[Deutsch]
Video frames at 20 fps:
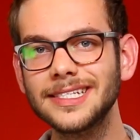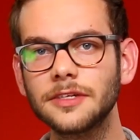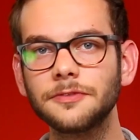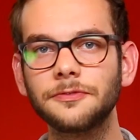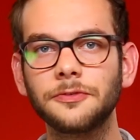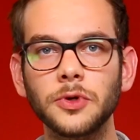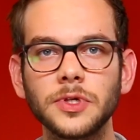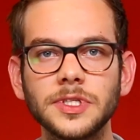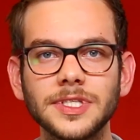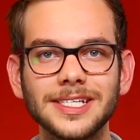
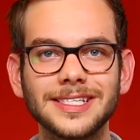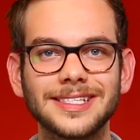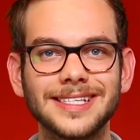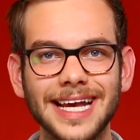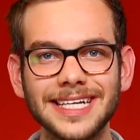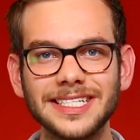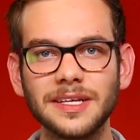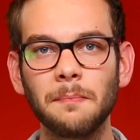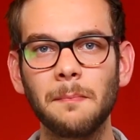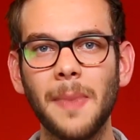Diese fühlen sich
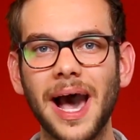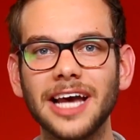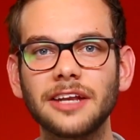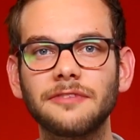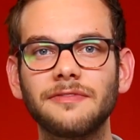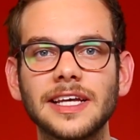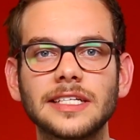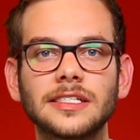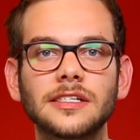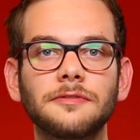seit dem
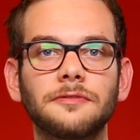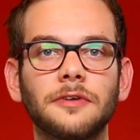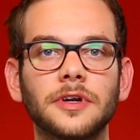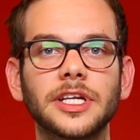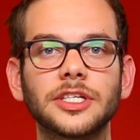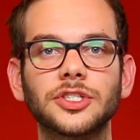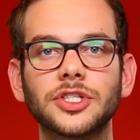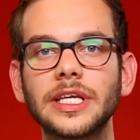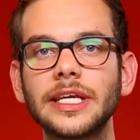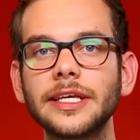Machtwechsel
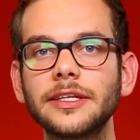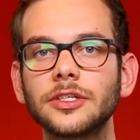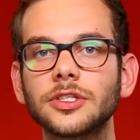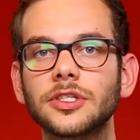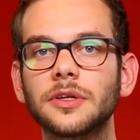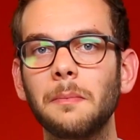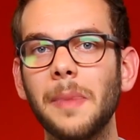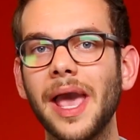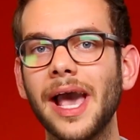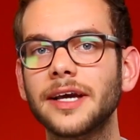von der
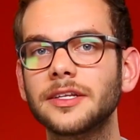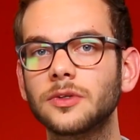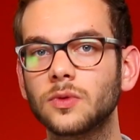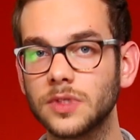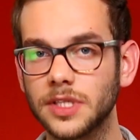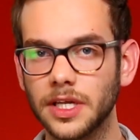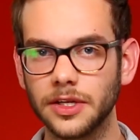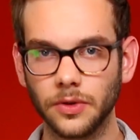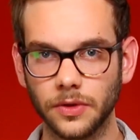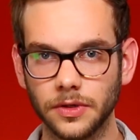schiitischen Mehrheit
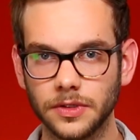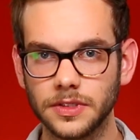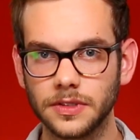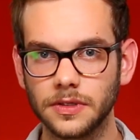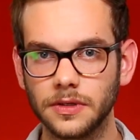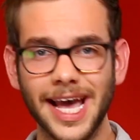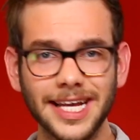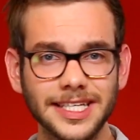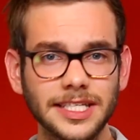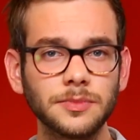unterdrückt.
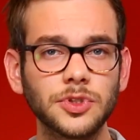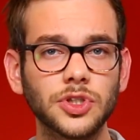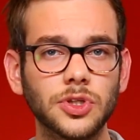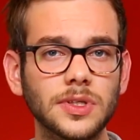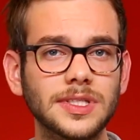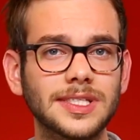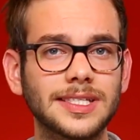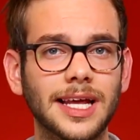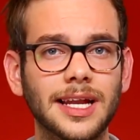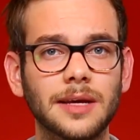Nach dem
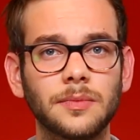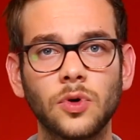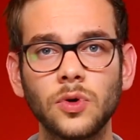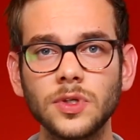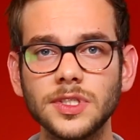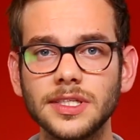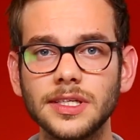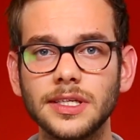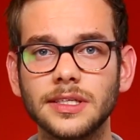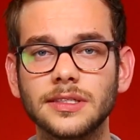Sturz Saddam
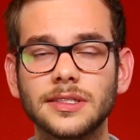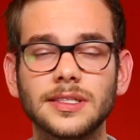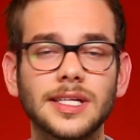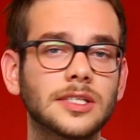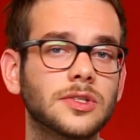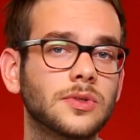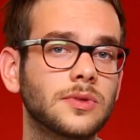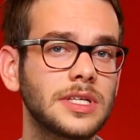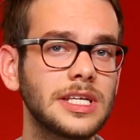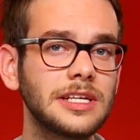Husseins,
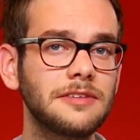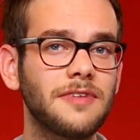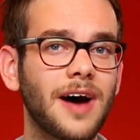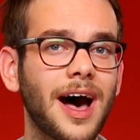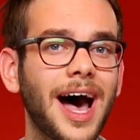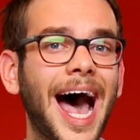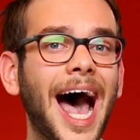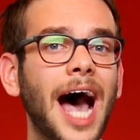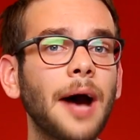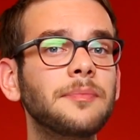der Sunnit
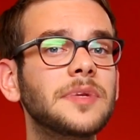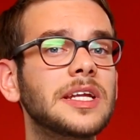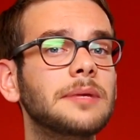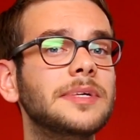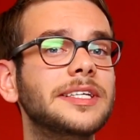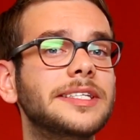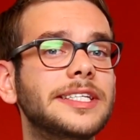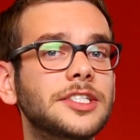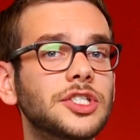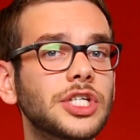war, haben
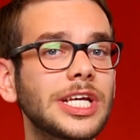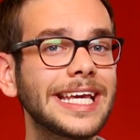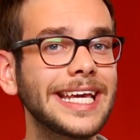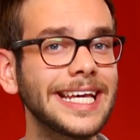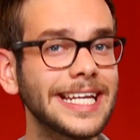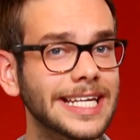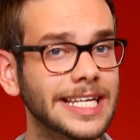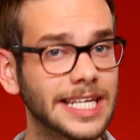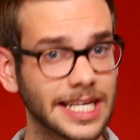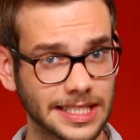nämlich die
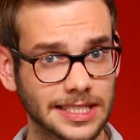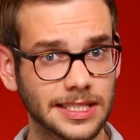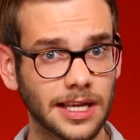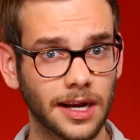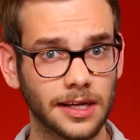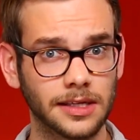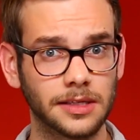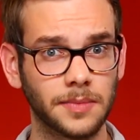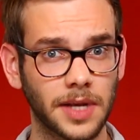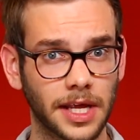Schiiten das
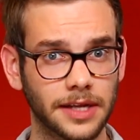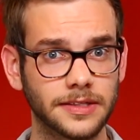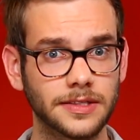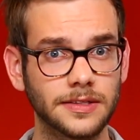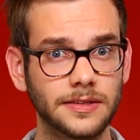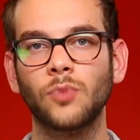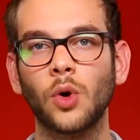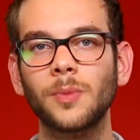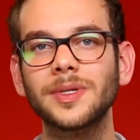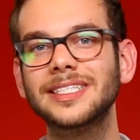Sagen im
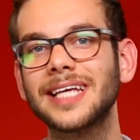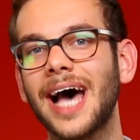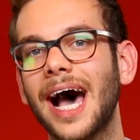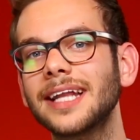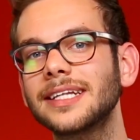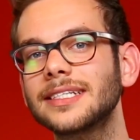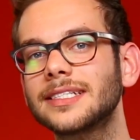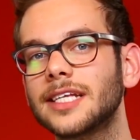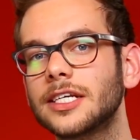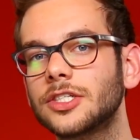Land.
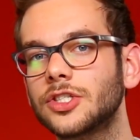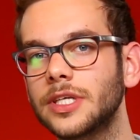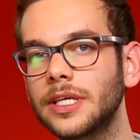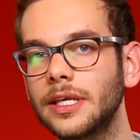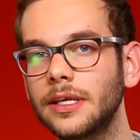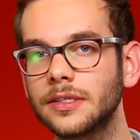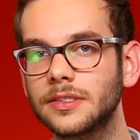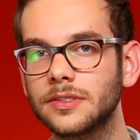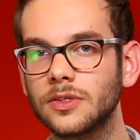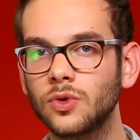Momentan ist der
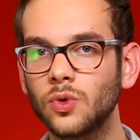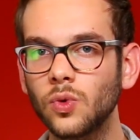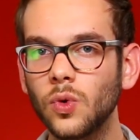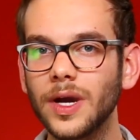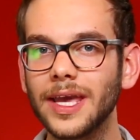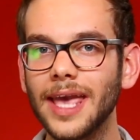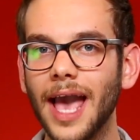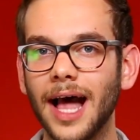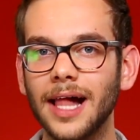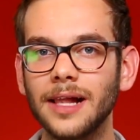Schiit
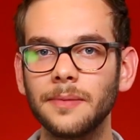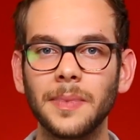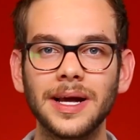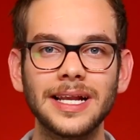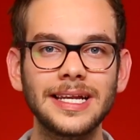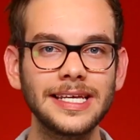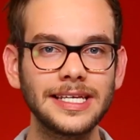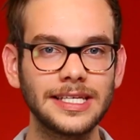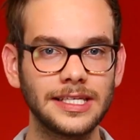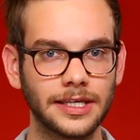Nuri
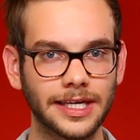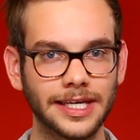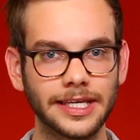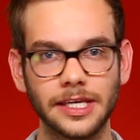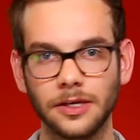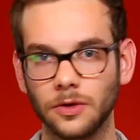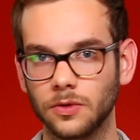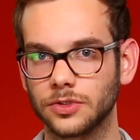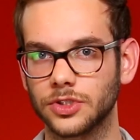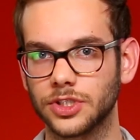al-Maliki
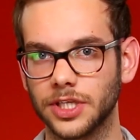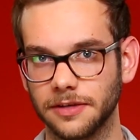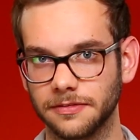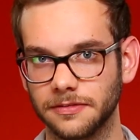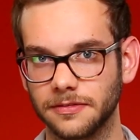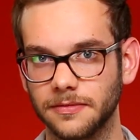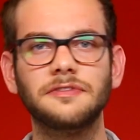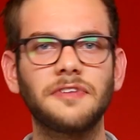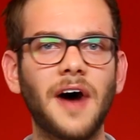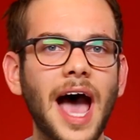
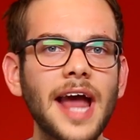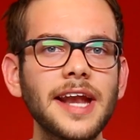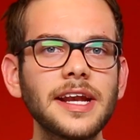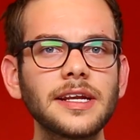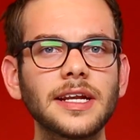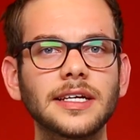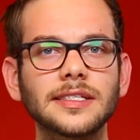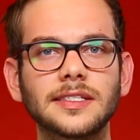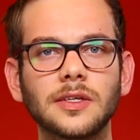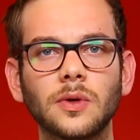Regierungschef. Die
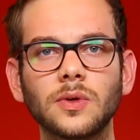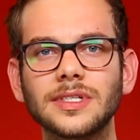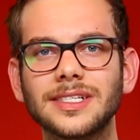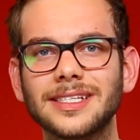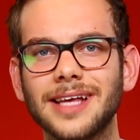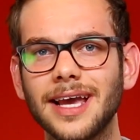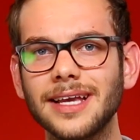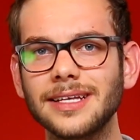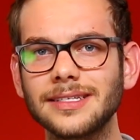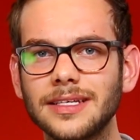Vereinten Nationen
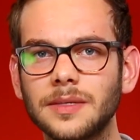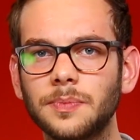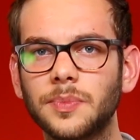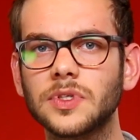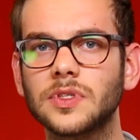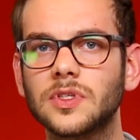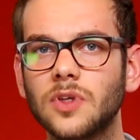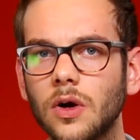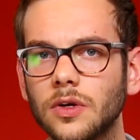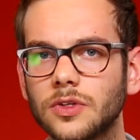zeigen sich
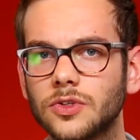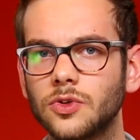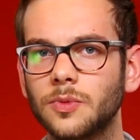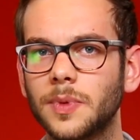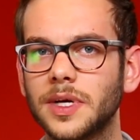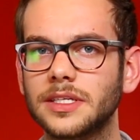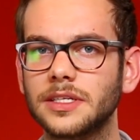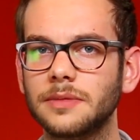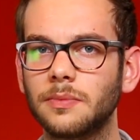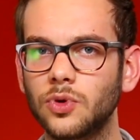besorgt
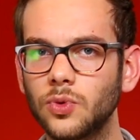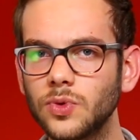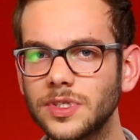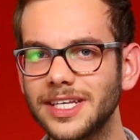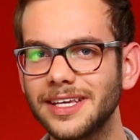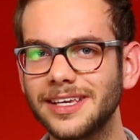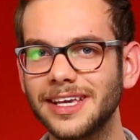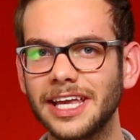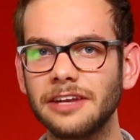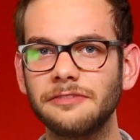über die
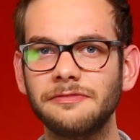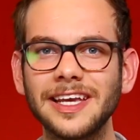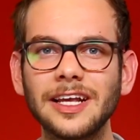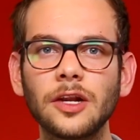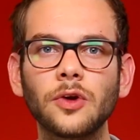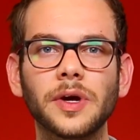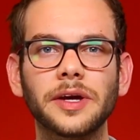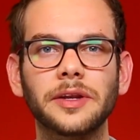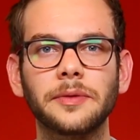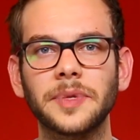blutigen
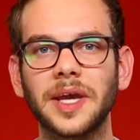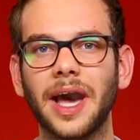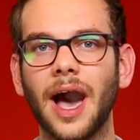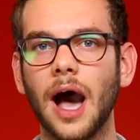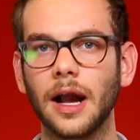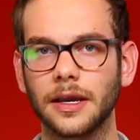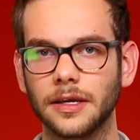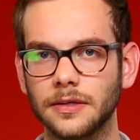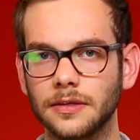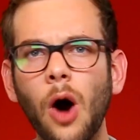Entwicklungen im
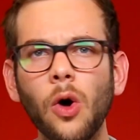Irak.